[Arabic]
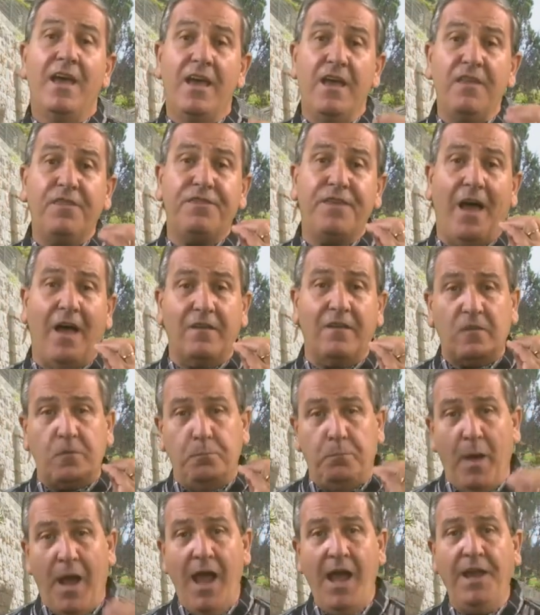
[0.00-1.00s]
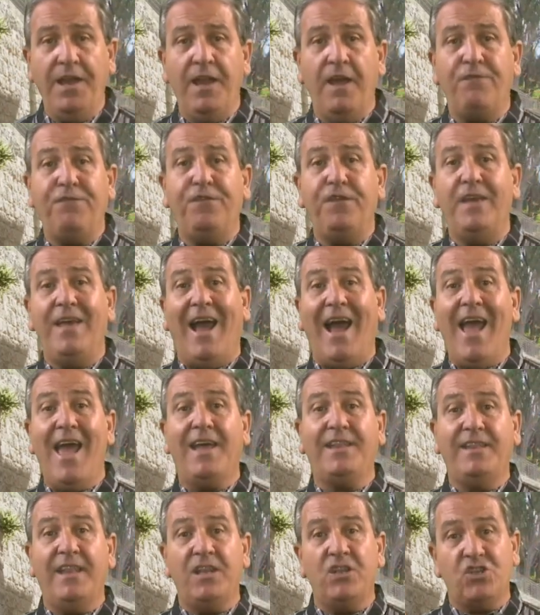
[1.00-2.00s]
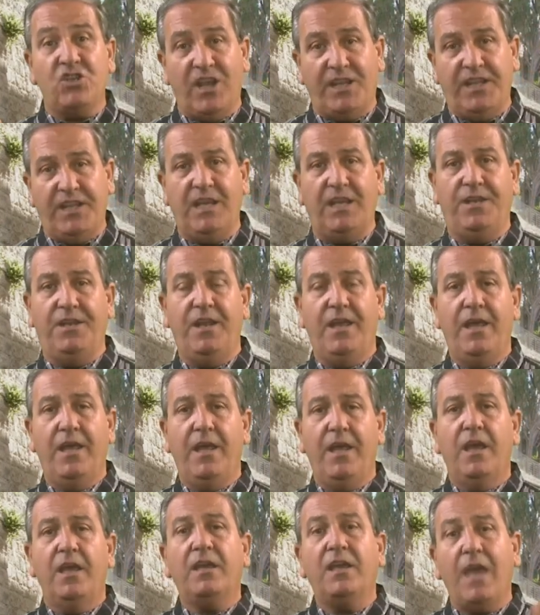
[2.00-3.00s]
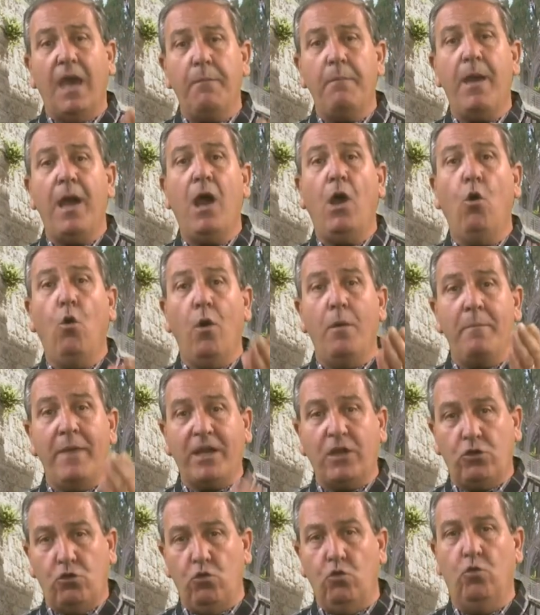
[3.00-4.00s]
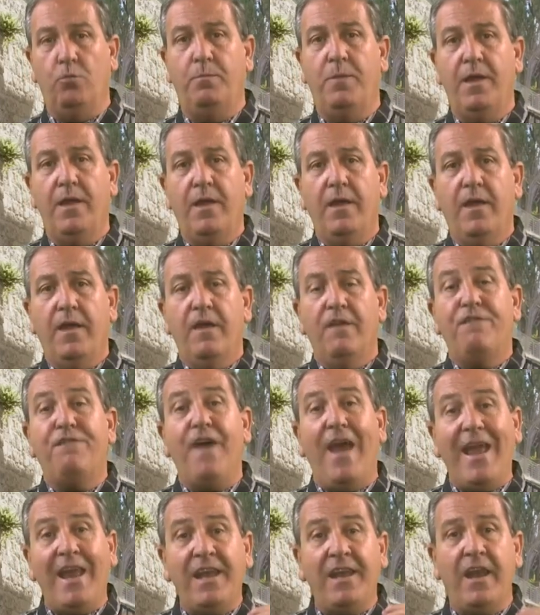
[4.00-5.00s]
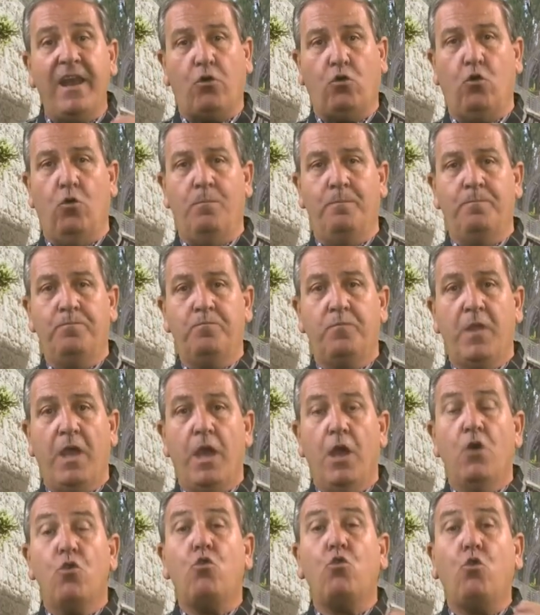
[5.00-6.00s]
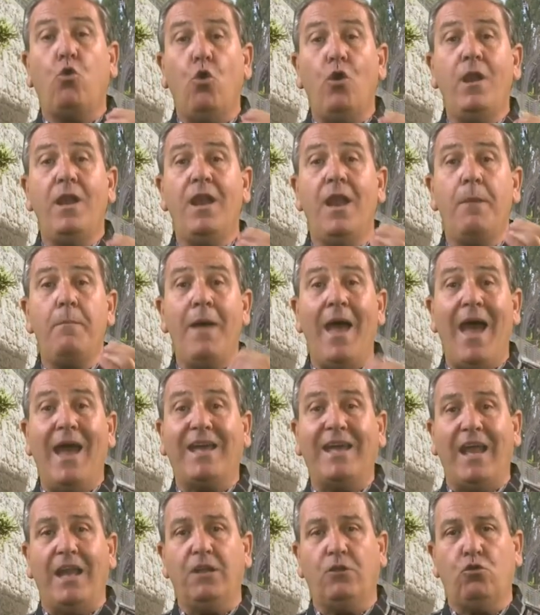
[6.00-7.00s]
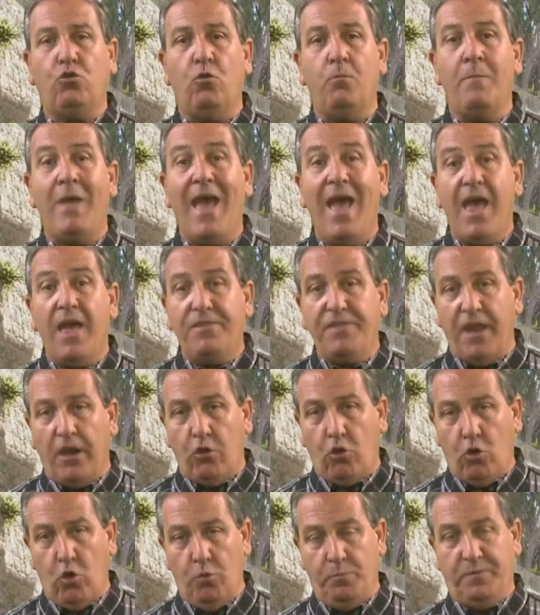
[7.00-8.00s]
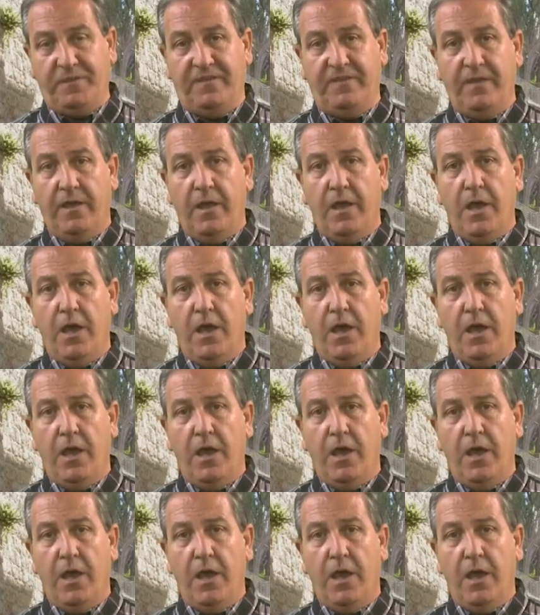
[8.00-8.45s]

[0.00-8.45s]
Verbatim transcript: إذ أصبحنا في عهد جديد كما هو مكتوب فإنكم كلما أكلتم هذا الخبز